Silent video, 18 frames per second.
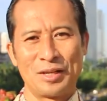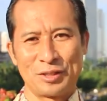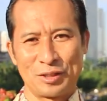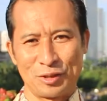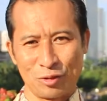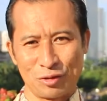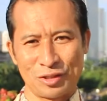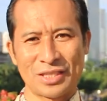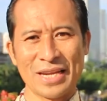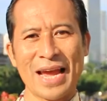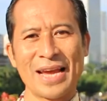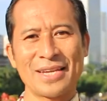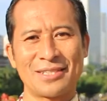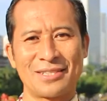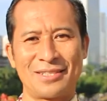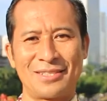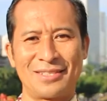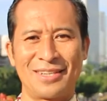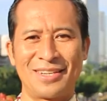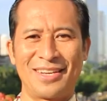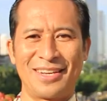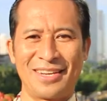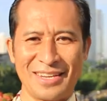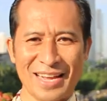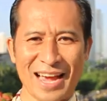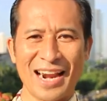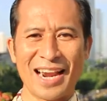sukses
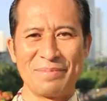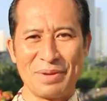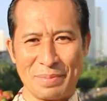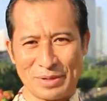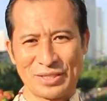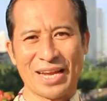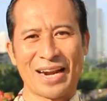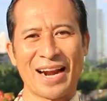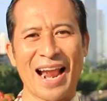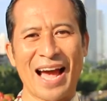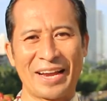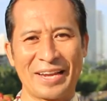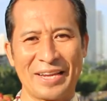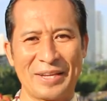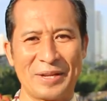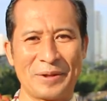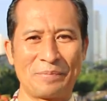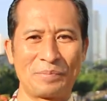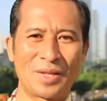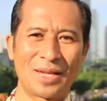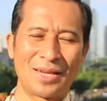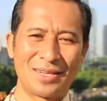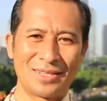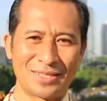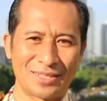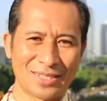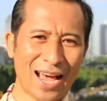yang lebih besar lagi.
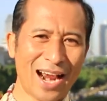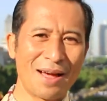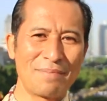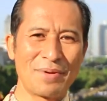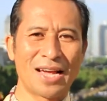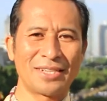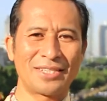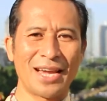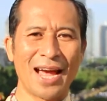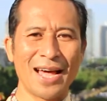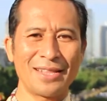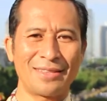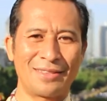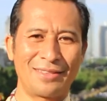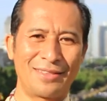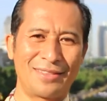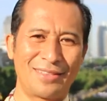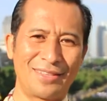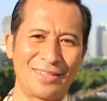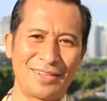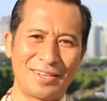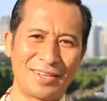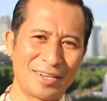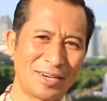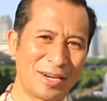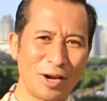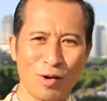Salam dahsyat,
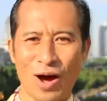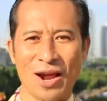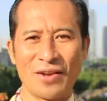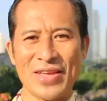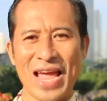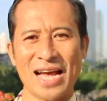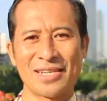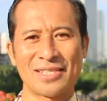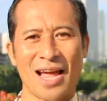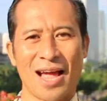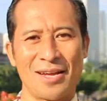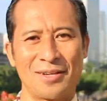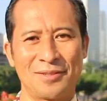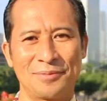luar biasa.